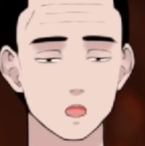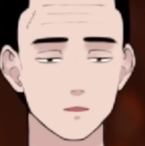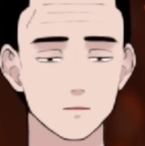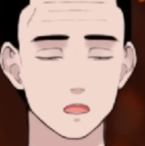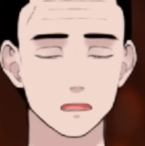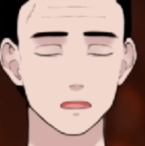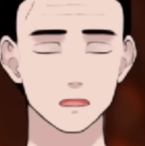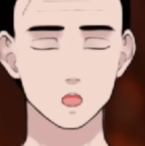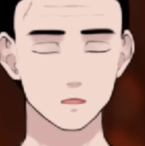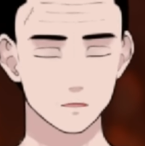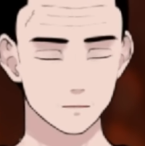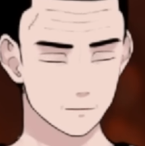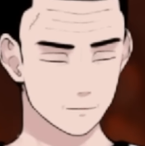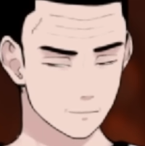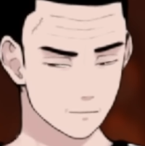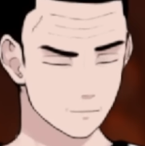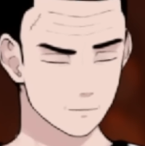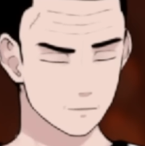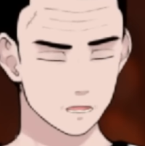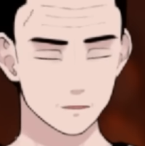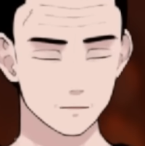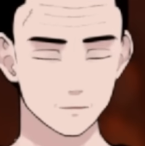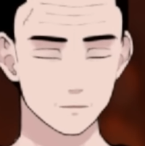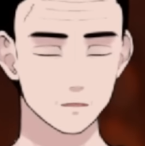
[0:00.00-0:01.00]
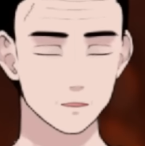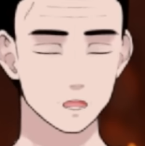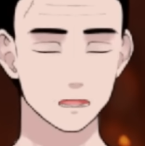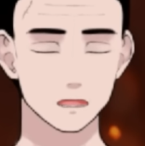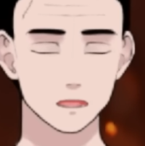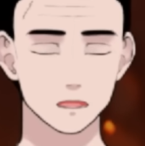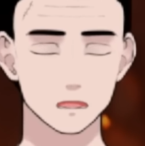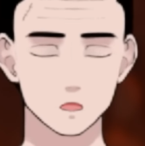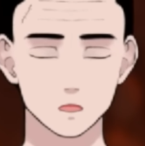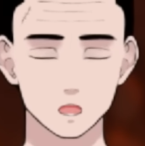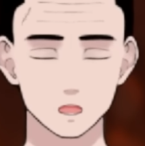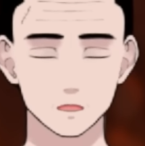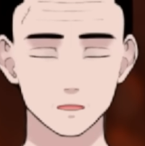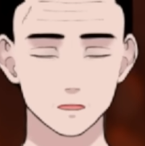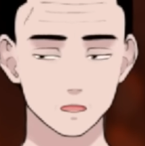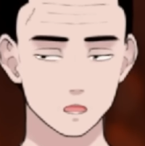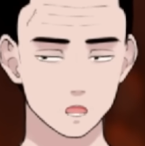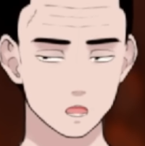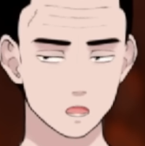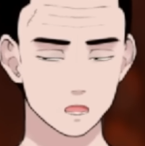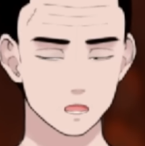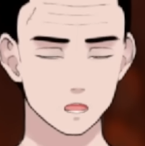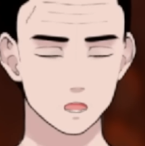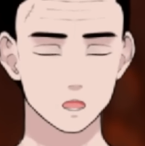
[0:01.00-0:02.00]
私は、松本
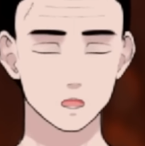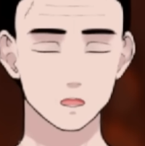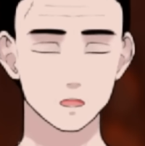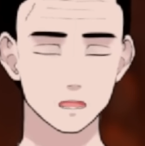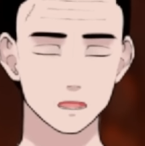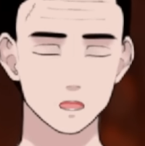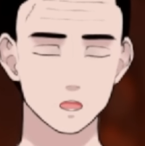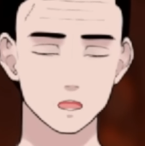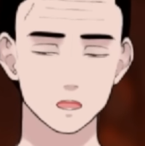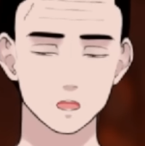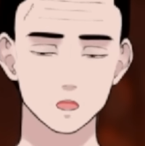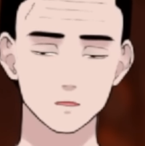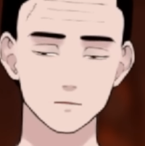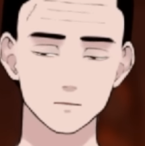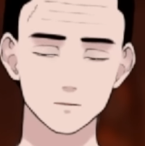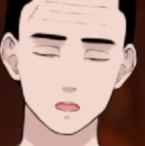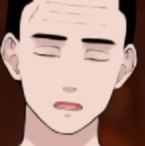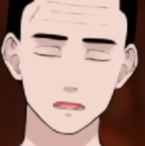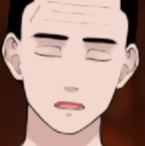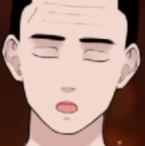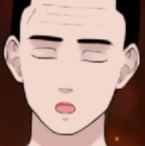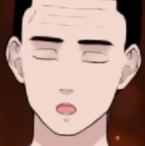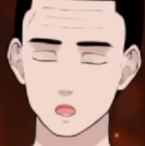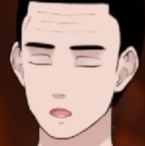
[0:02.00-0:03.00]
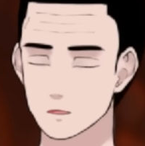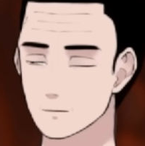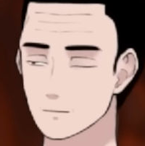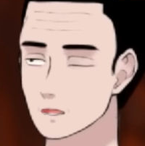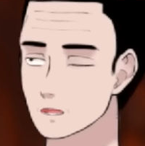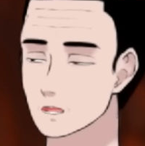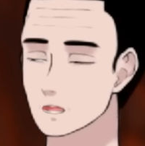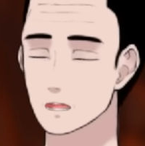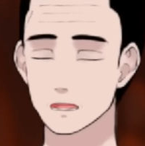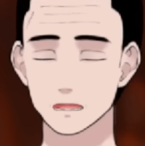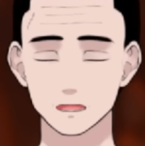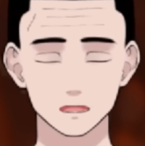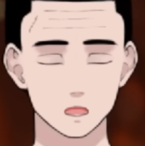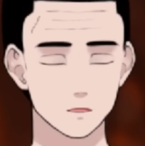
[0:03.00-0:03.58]
人志様の潔白をね、